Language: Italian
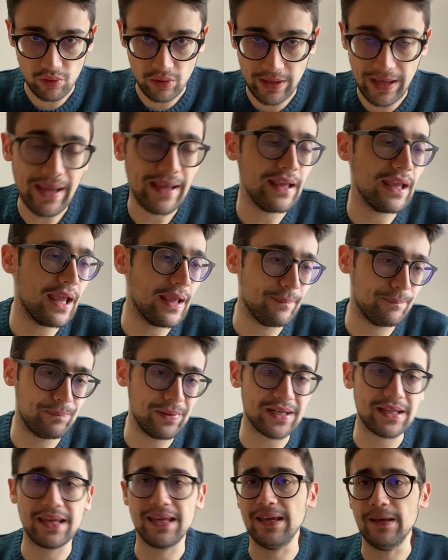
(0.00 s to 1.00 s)
ok? E
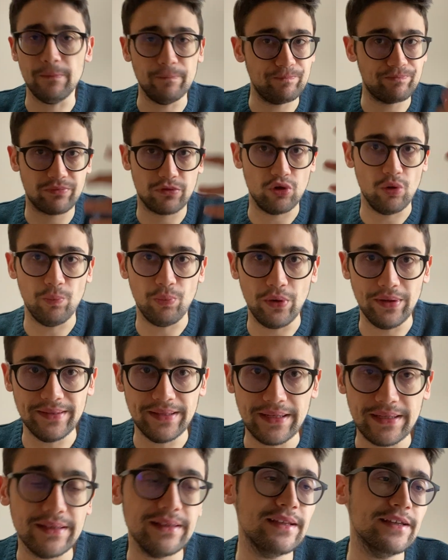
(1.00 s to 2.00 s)
perché non puoi
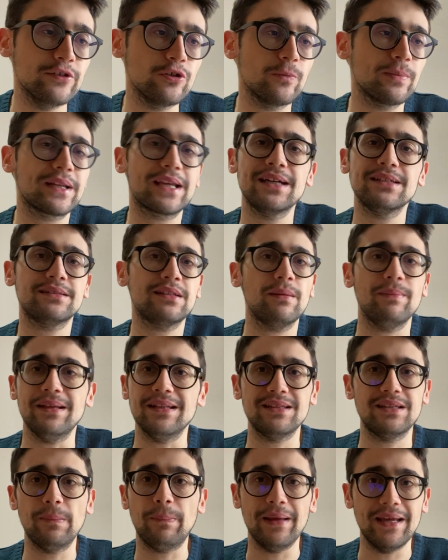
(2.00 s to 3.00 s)
andare indietro? Perché
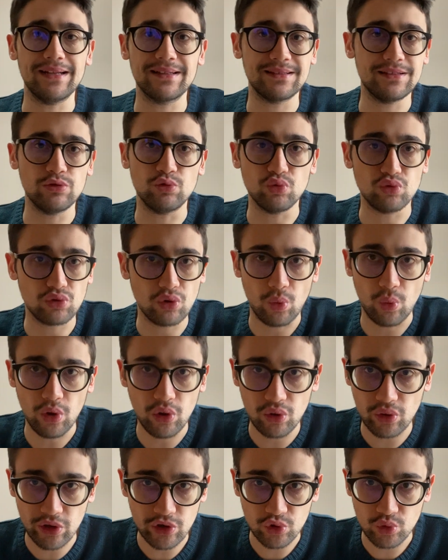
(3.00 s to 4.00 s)
altrimenti perdi tutto
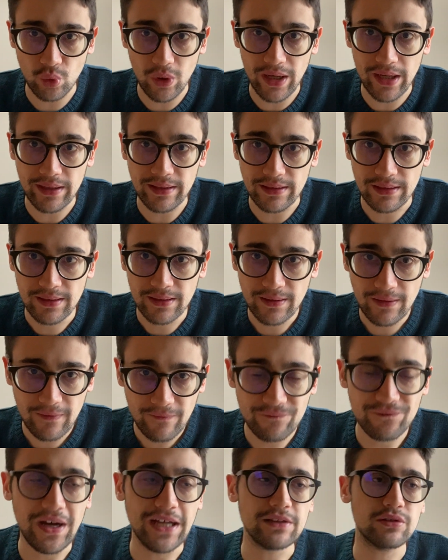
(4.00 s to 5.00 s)
quello che tu hai
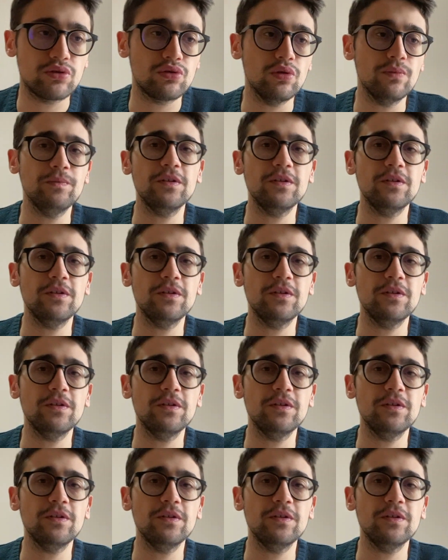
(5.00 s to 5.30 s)
fatto.